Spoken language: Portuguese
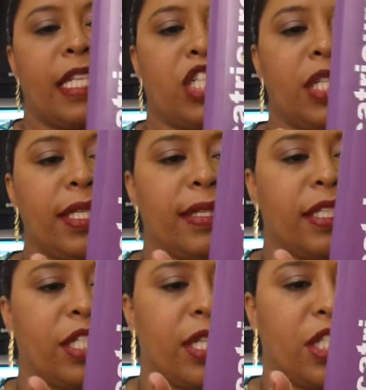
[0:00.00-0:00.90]

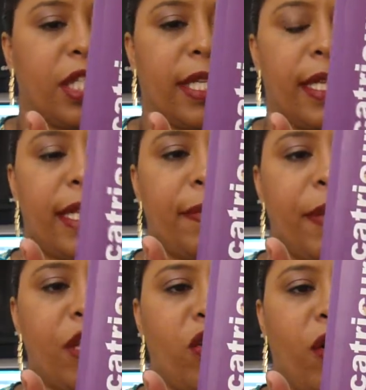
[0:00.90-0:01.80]
Dizem, gente, que ele
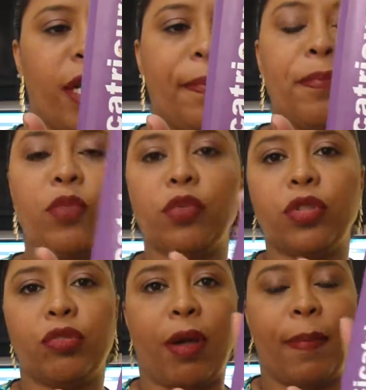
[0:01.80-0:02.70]
melhora
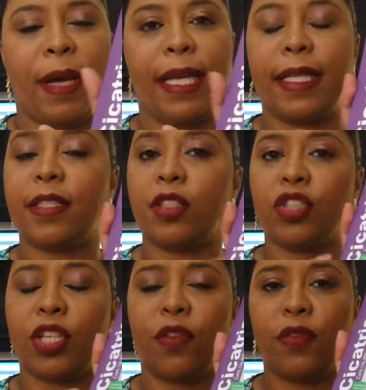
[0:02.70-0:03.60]
muito a aparência e
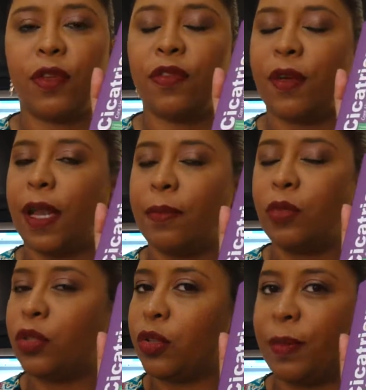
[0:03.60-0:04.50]
eu já ouvi falar
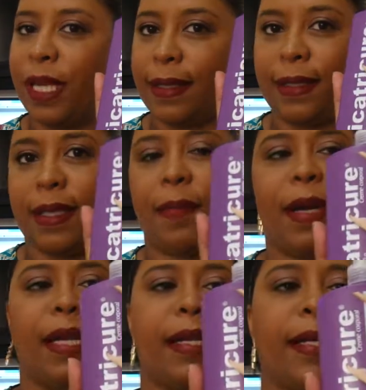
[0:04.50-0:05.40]
muito bem dessa
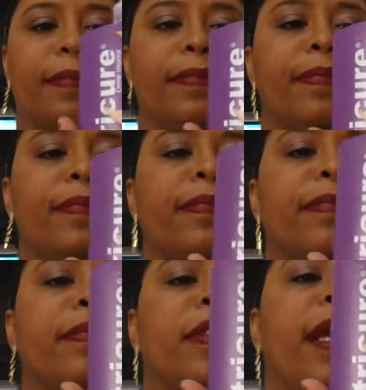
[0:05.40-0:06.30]
marca.
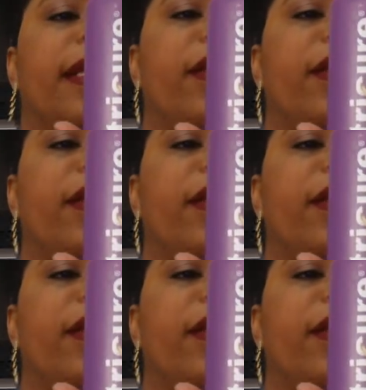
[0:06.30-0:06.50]
Né?